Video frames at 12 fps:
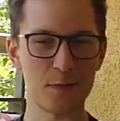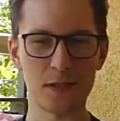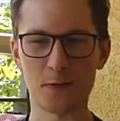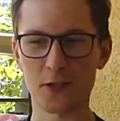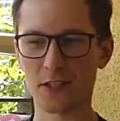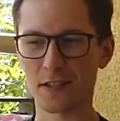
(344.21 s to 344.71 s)

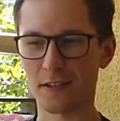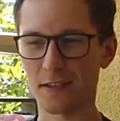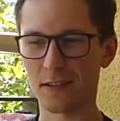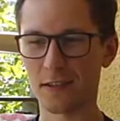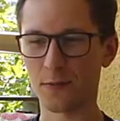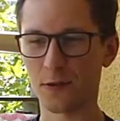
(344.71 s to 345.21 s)
Потому
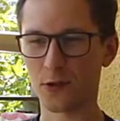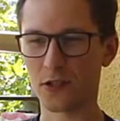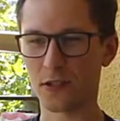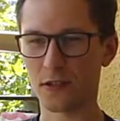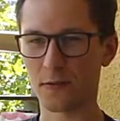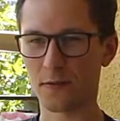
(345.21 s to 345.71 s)
что, потому
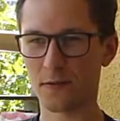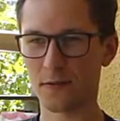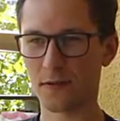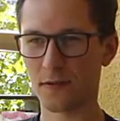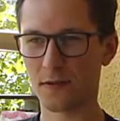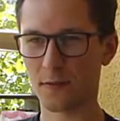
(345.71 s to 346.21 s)
что,
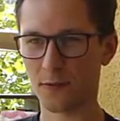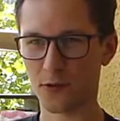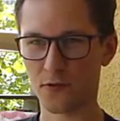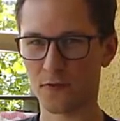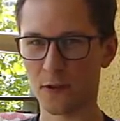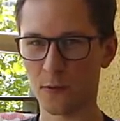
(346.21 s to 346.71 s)
потому
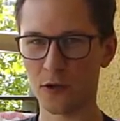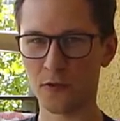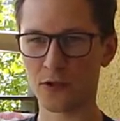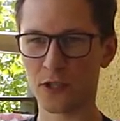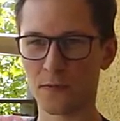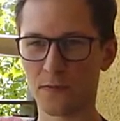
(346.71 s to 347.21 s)
что в
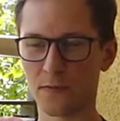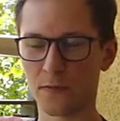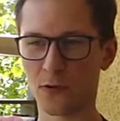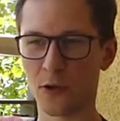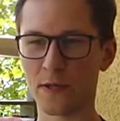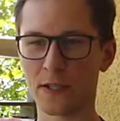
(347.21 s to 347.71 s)
Тамбове уже,
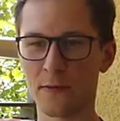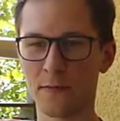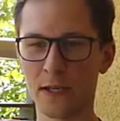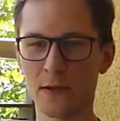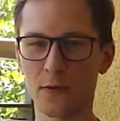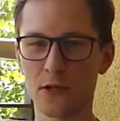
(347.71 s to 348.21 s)
ну, кроме этих
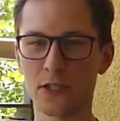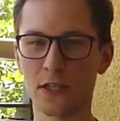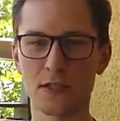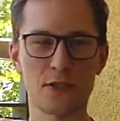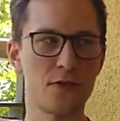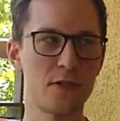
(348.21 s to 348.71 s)
компаний, больше
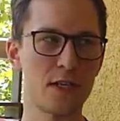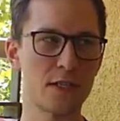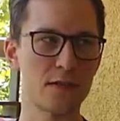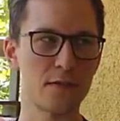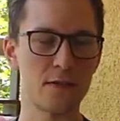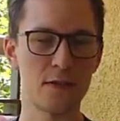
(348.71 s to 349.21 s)
нет ничего
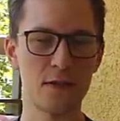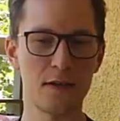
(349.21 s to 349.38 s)
интересного.